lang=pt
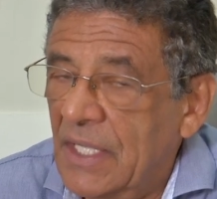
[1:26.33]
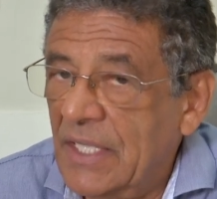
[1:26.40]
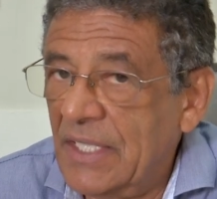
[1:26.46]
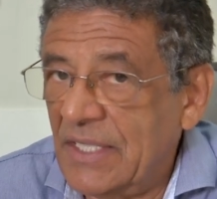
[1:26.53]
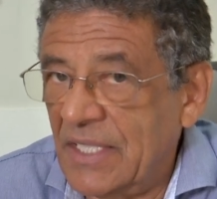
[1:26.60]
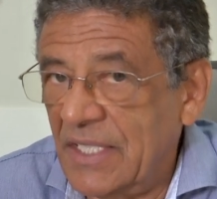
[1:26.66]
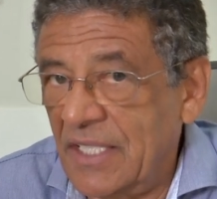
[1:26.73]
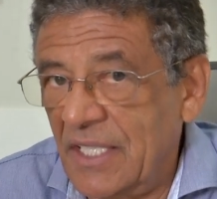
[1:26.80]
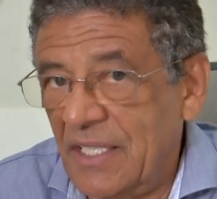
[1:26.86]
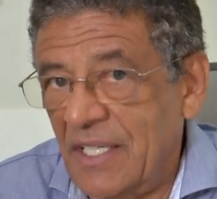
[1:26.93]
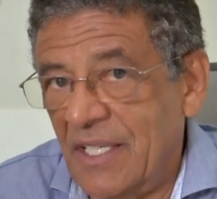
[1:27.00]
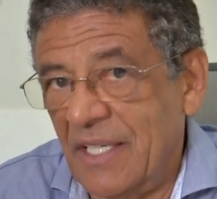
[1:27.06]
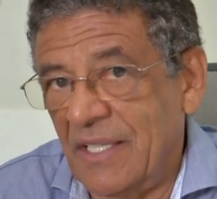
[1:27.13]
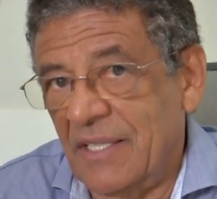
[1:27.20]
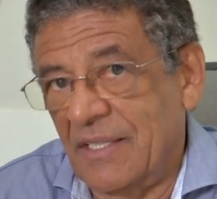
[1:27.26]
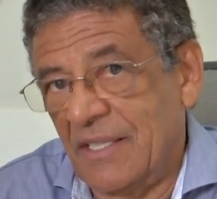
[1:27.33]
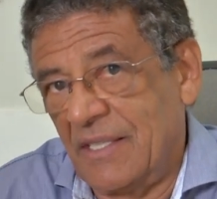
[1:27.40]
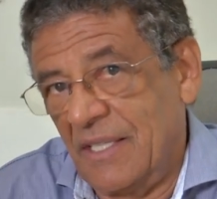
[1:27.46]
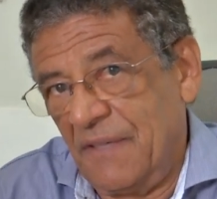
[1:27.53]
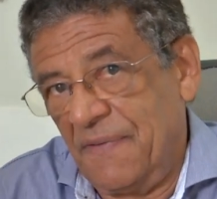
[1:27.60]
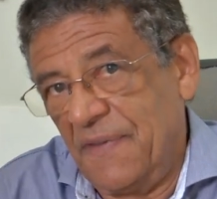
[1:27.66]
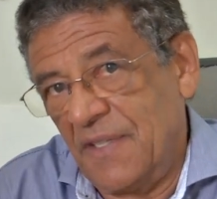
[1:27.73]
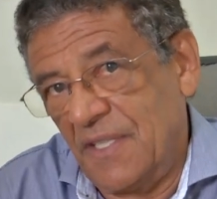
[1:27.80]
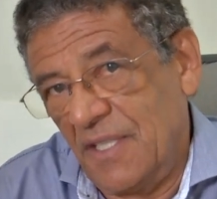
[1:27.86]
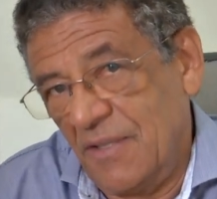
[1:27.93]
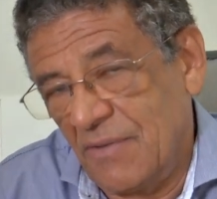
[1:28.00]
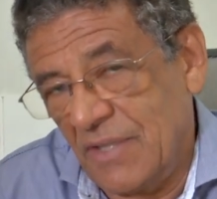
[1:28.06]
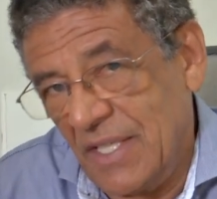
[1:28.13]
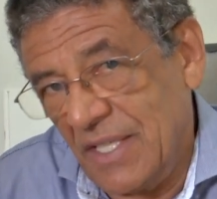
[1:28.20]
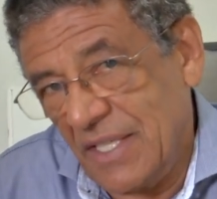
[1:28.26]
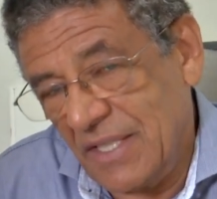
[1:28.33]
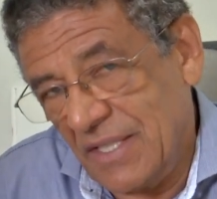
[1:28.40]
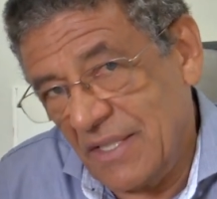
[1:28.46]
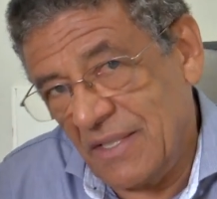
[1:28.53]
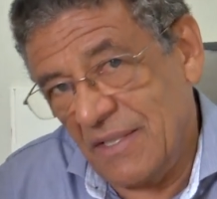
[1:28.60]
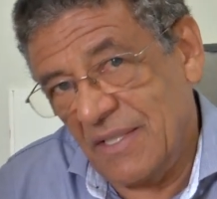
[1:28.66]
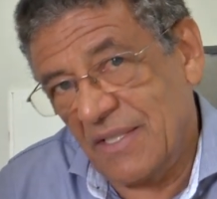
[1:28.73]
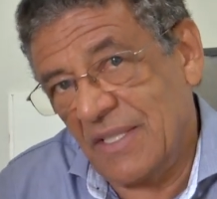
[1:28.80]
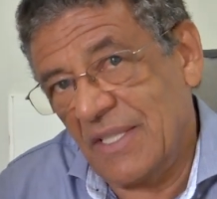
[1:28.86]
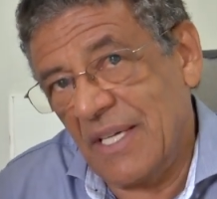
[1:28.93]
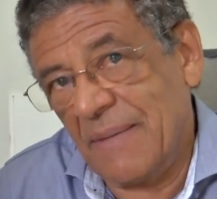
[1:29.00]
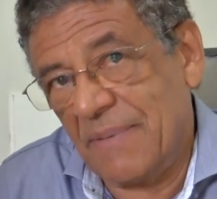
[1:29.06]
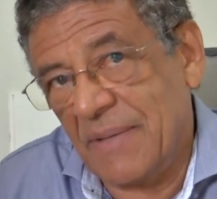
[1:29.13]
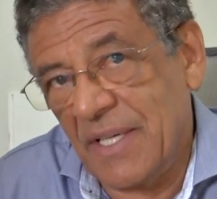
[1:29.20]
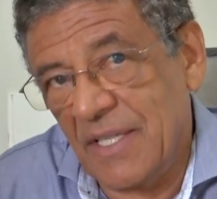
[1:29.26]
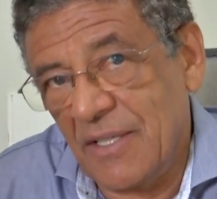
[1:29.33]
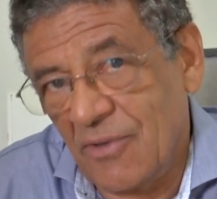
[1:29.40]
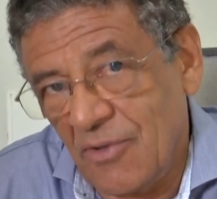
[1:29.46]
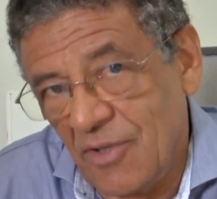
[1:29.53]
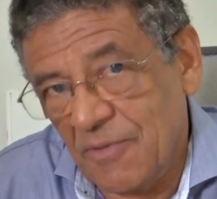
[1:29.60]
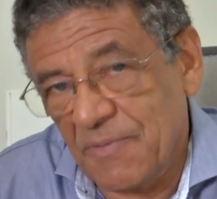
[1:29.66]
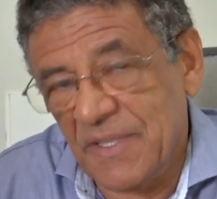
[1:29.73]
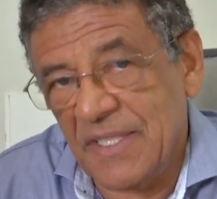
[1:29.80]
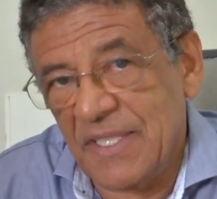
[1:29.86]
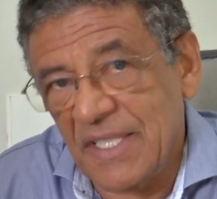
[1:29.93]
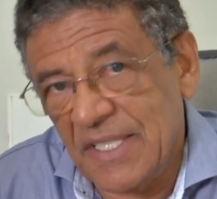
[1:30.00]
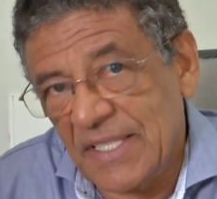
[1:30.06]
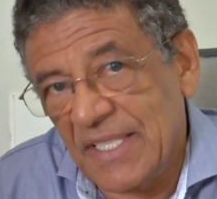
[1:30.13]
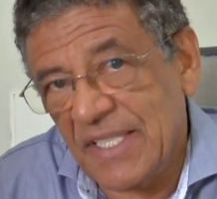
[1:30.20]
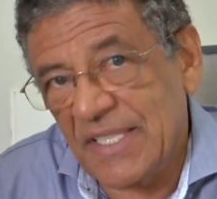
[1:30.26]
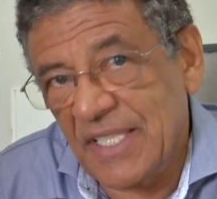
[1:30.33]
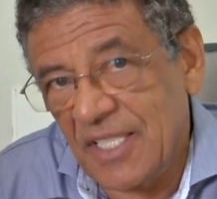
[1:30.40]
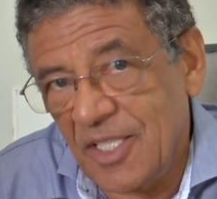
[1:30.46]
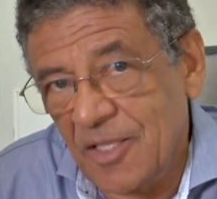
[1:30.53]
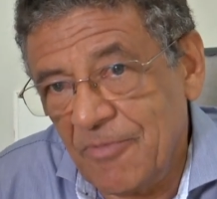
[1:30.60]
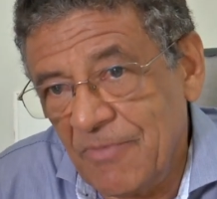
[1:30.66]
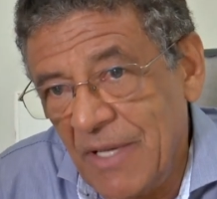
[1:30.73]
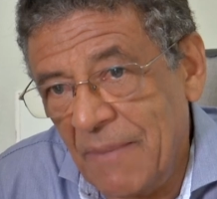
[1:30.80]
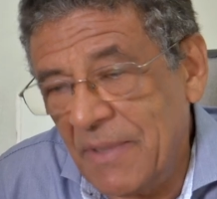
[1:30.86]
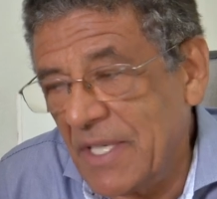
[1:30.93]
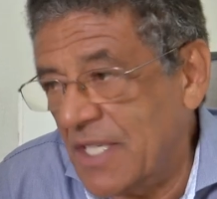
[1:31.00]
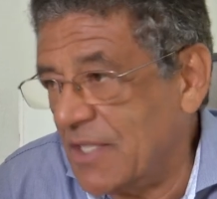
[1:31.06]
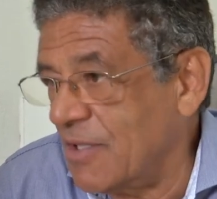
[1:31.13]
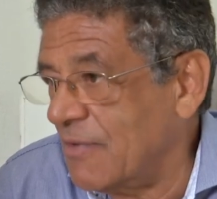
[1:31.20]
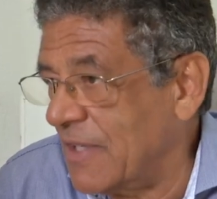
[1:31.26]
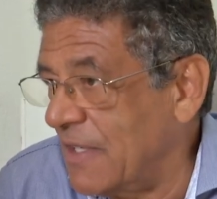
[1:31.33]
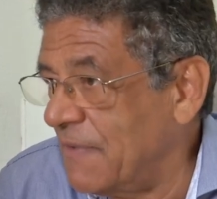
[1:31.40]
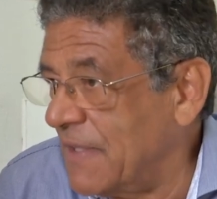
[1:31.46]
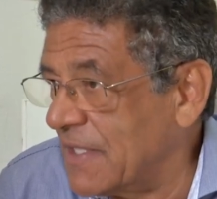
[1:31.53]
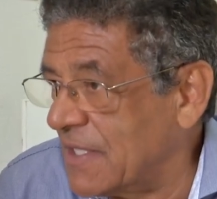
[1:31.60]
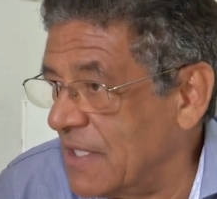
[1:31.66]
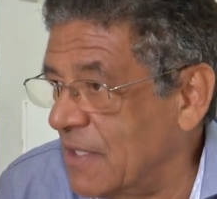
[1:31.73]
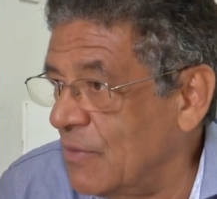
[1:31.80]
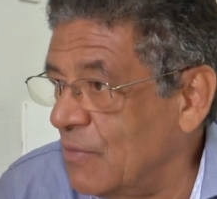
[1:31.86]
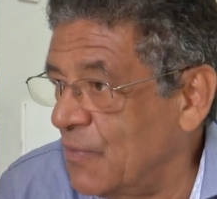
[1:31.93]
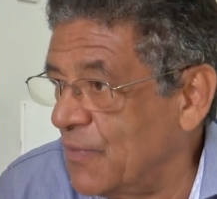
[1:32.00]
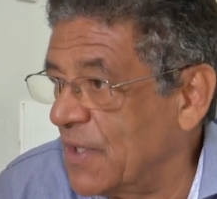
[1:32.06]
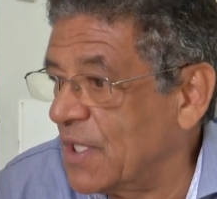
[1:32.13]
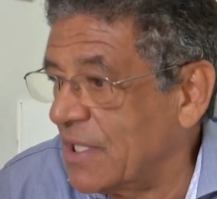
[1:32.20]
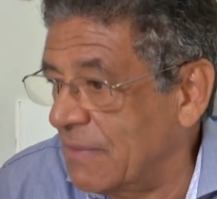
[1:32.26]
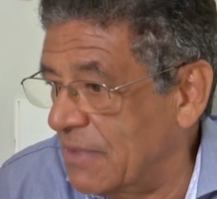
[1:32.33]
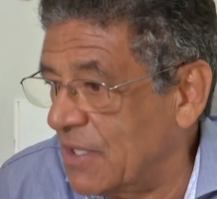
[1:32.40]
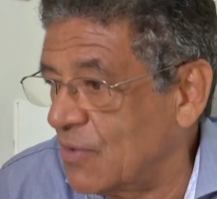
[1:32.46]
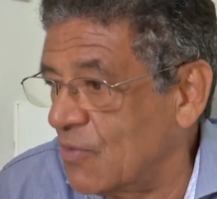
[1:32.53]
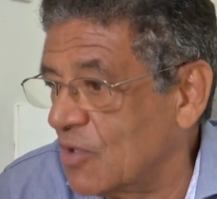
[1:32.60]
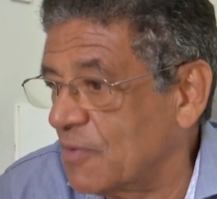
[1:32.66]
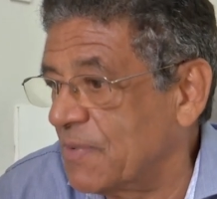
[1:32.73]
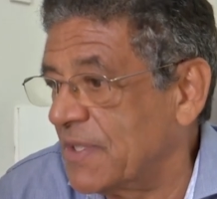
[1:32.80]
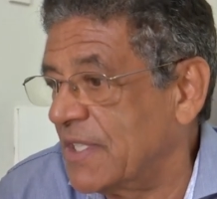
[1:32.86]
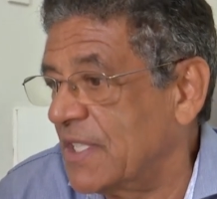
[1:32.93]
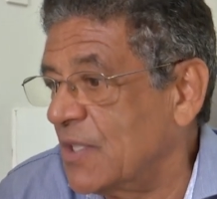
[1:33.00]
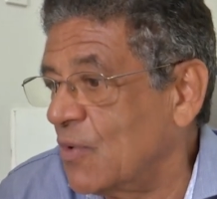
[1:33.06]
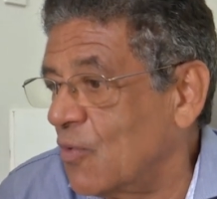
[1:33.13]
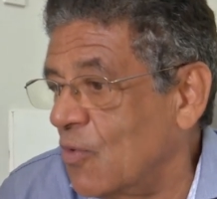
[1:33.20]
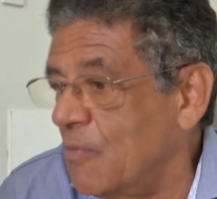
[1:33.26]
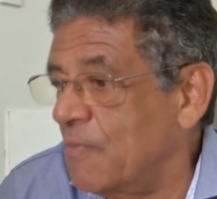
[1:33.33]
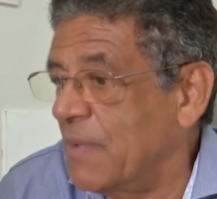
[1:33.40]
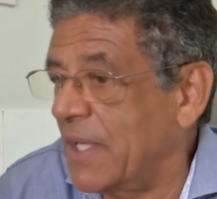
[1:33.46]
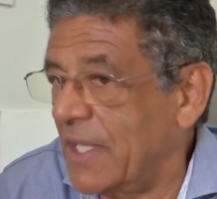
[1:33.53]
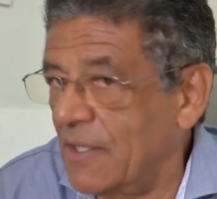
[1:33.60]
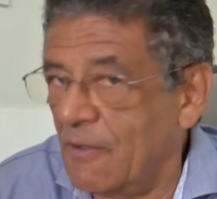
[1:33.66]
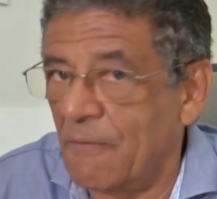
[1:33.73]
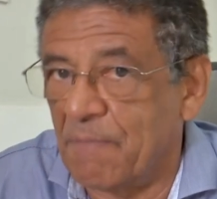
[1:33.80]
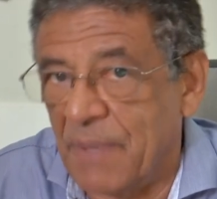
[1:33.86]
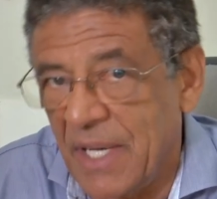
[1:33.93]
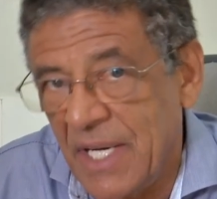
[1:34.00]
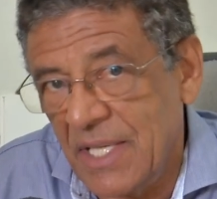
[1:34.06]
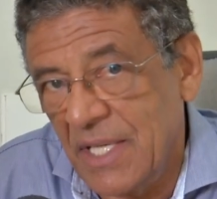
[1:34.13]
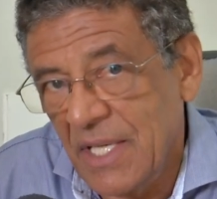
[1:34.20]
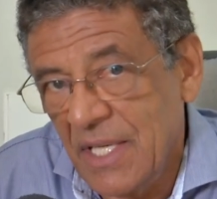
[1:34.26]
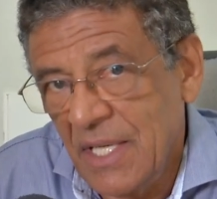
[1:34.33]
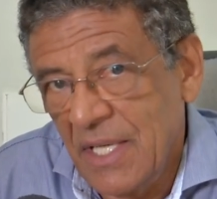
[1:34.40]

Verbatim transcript: Isso aí já está definido, né? Acho que desde a época ainda do nosso presidente Cesarino. Amanhã a gente só vai fazer um fechamento com os presidentes de clube para que não pare